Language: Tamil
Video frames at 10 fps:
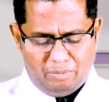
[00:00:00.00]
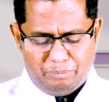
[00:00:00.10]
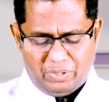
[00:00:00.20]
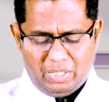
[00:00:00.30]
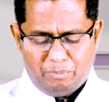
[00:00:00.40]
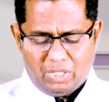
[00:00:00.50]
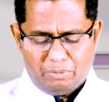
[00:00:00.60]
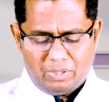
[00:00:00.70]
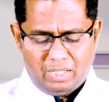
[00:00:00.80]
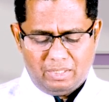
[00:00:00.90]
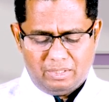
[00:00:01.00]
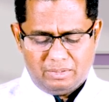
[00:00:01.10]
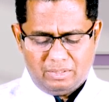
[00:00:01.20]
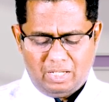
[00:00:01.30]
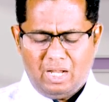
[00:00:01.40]
ஆம் பிரியமானவர்களே
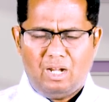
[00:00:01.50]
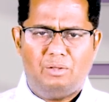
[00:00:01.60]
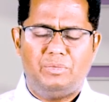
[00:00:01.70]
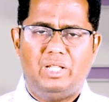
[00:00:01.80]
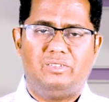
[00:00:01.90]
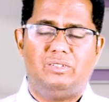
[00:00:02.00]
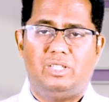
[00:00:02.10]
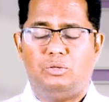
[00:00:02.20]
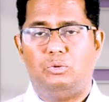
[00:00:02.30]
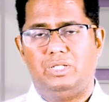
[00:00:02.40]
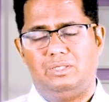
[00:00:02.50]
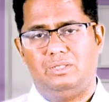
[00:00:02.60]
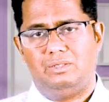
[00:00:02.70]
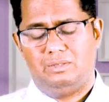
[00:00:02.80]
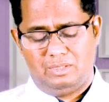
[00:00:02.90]
இந்த ஏழாம் தேசத்தை
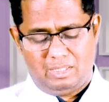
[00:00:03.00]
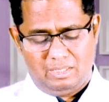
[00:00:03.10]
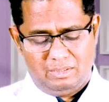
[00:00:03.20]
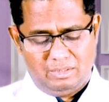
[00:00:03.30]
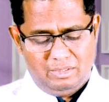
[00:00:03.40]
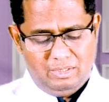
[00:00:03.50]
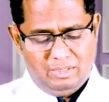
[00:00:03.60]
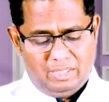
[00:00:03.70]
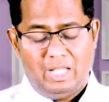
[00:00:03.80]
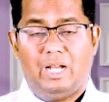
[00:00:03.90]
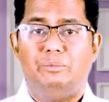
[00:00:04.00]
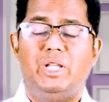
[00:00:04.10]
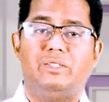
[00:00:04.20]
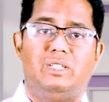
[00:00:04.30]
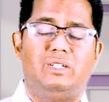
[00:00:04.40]
குறித்து
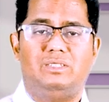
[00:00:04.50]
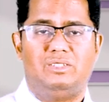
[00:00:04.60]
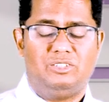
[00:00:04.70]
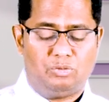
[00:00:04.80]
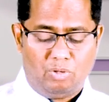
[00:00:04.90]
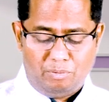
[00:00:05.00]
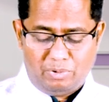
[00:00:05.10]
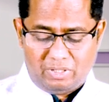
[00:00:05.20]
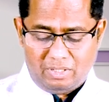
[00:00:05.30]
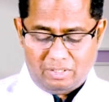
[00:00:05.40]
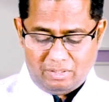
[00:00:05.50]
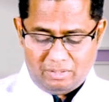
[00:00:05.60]
எரேமியா தீர்க்கதரிசி சொல்லப்பட்ட